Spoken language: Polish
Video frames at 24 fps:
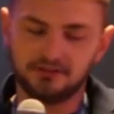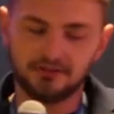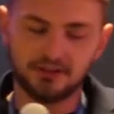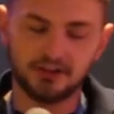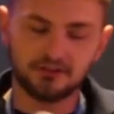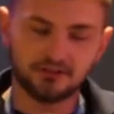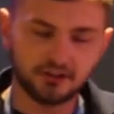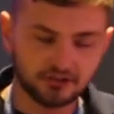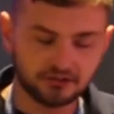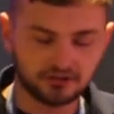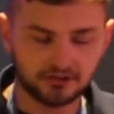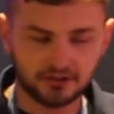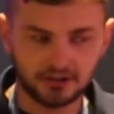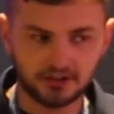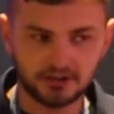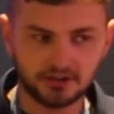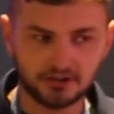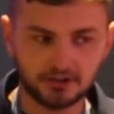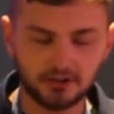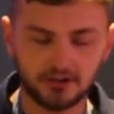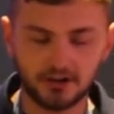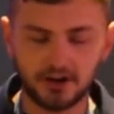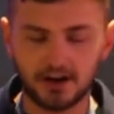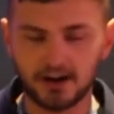nie cieszy ich
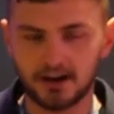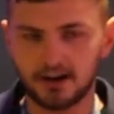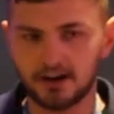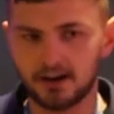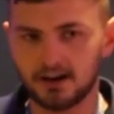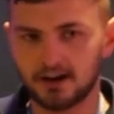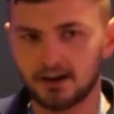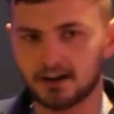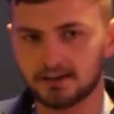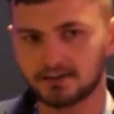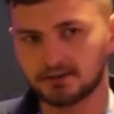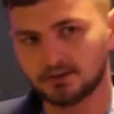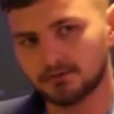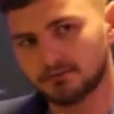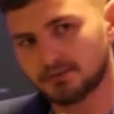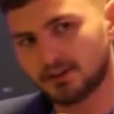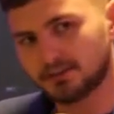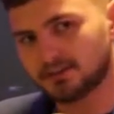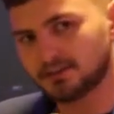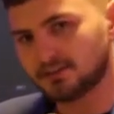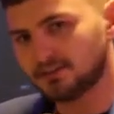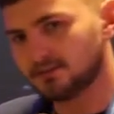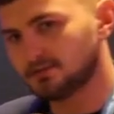to, a, a są na tych